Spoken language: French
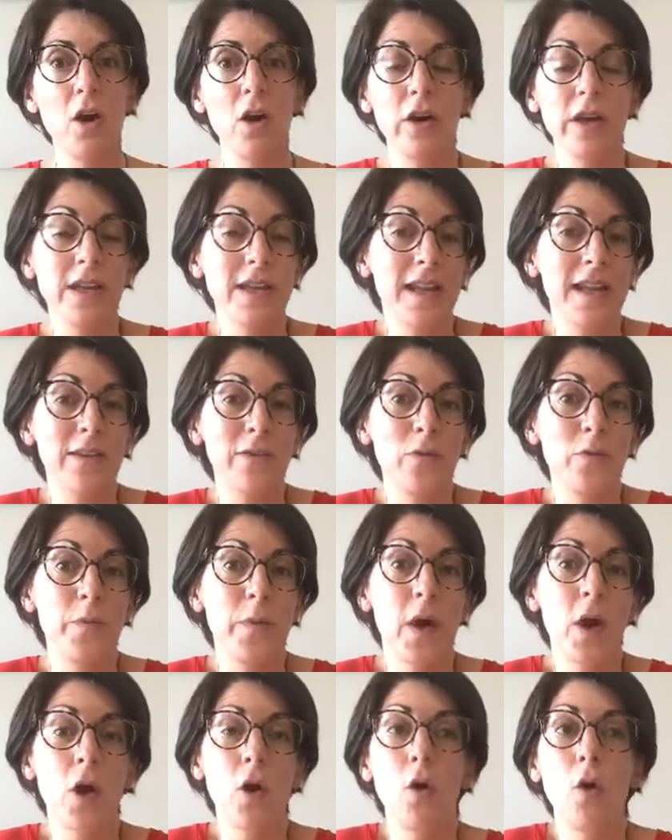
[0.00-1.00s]
et quelque
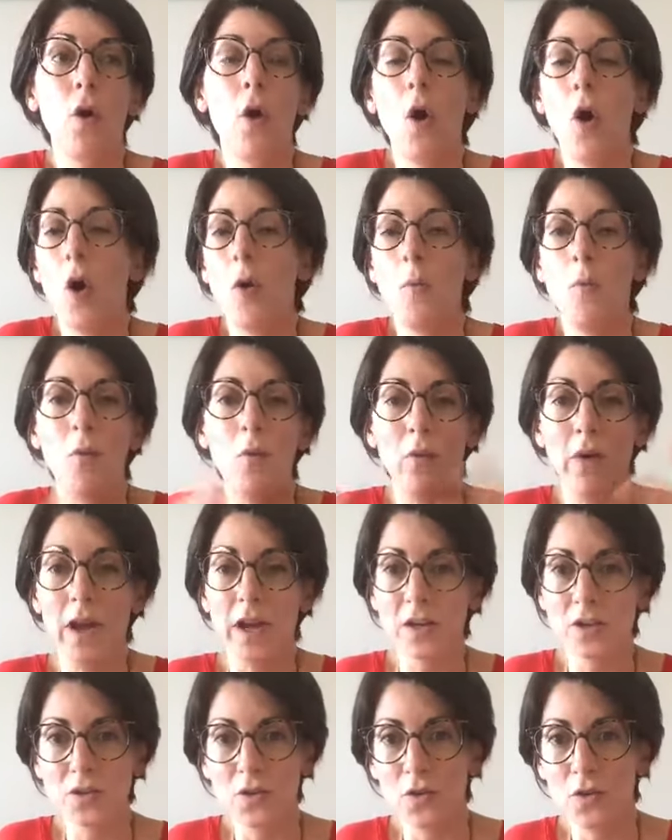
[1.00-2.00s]
part, bon,
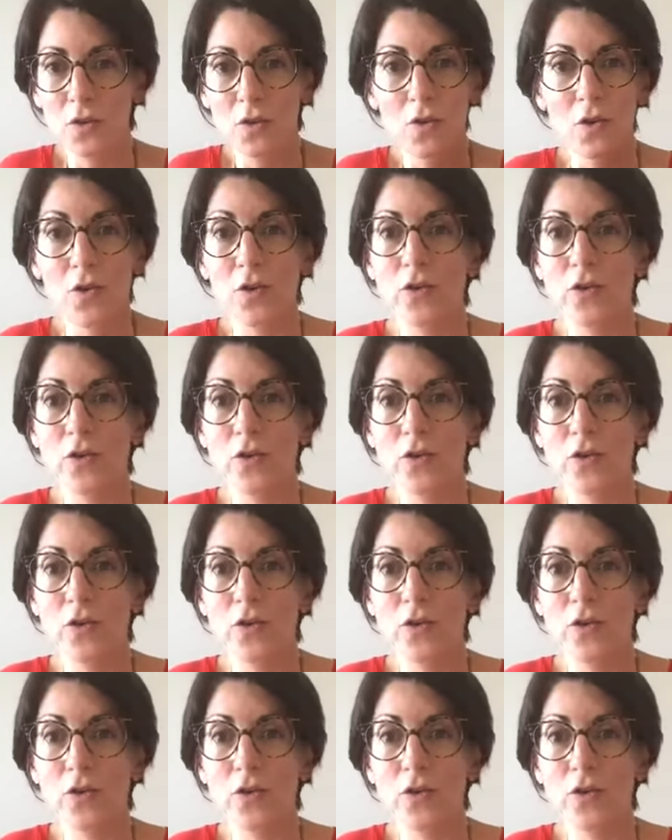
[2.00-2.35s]
l'argent